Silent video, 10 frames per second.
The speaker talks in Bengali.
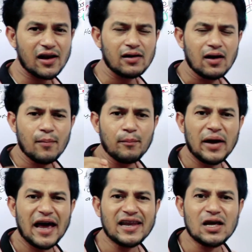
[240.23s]
আর
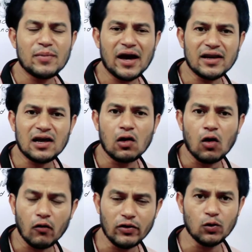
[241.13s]
ম্যানি ম্যানি
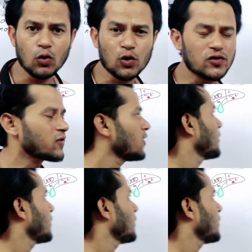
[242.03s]
লবিউলস